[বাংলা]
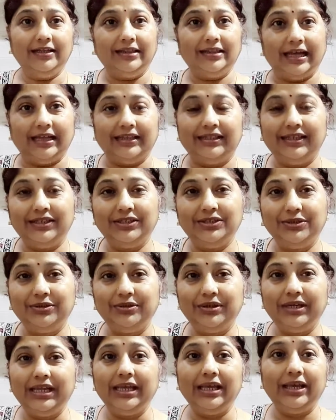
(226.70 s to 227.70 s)
তাদের
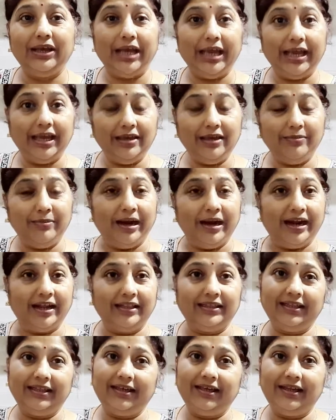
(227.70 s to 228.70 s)
জন্য এই
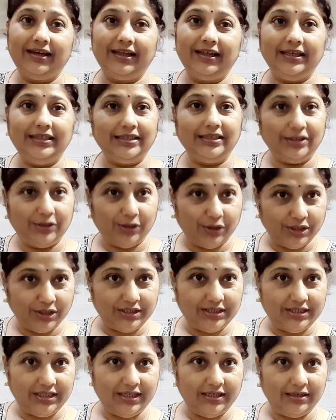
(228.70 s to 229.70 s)
বেড়াতে গেলে এই যে দশ
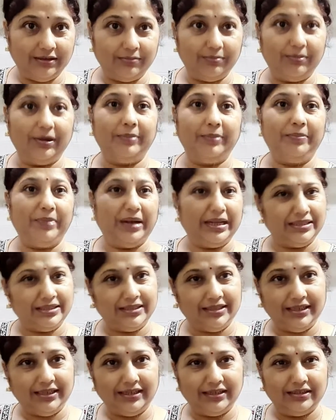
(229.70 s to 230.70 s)
দিন বা পাঁচ
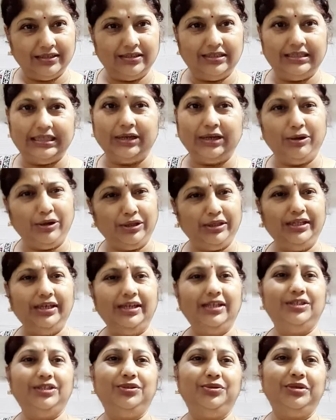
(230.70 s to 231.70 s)
দিন যে
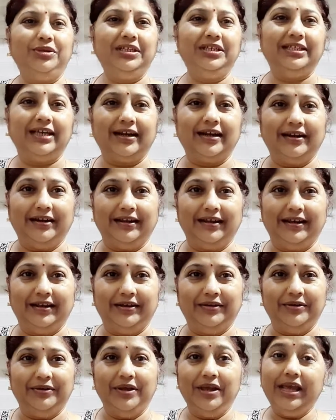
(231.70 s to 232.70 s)
কদিনের জন্যই যাক না কেন
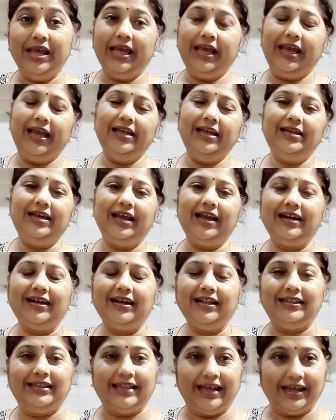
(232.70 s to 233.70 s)
এইটা একটা
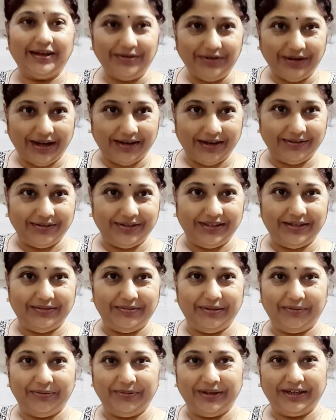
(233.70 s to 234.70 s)
দারুণ আনন্দের
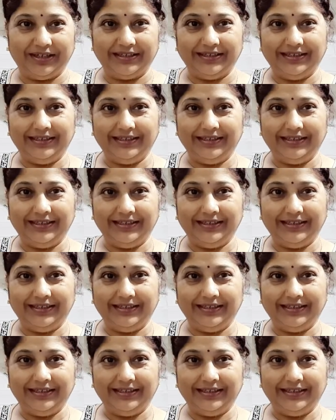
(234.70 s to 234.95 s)
ব্যাপার